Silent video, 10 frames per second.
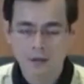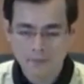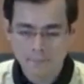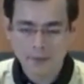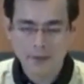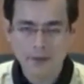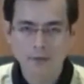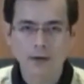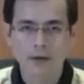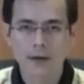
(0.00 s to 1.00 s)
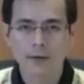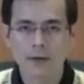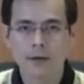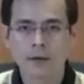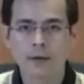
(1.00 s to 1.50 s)
and
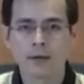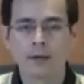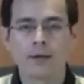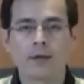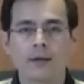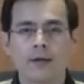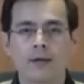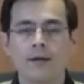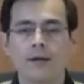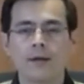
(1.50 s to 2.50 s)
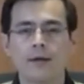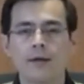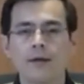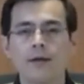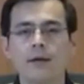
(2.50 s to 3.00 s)
particularly
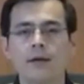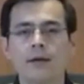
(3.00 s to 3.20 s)
in